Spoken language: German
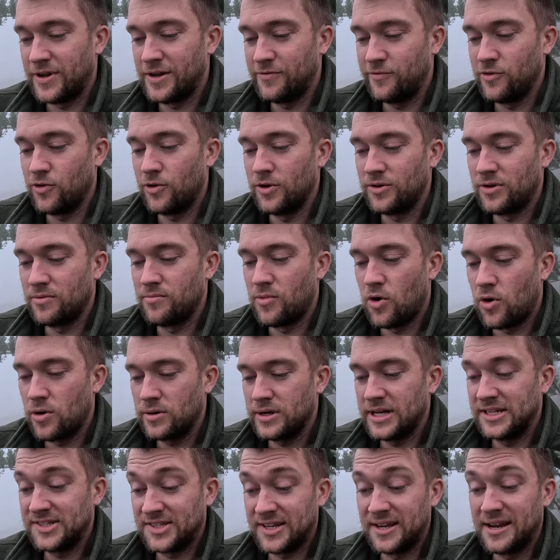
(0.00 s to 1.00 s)
weil für heute
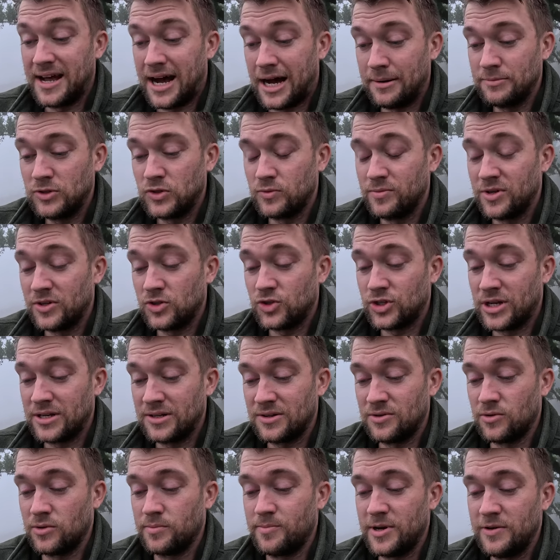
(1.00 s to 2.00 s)
Morgen, gestern Abend zumindest
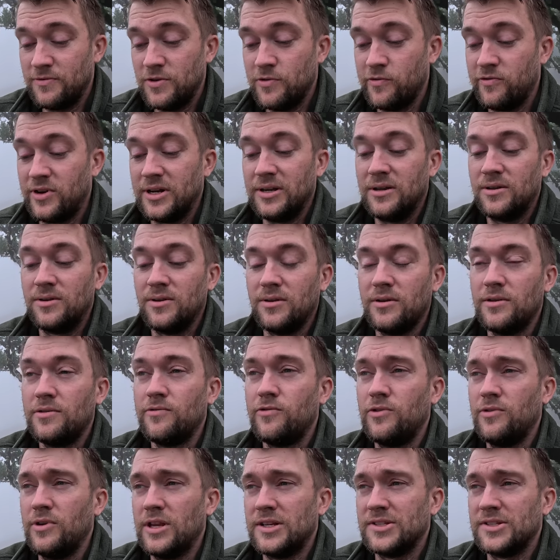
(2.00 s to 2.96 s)
stand noch bei Viewfinder drin,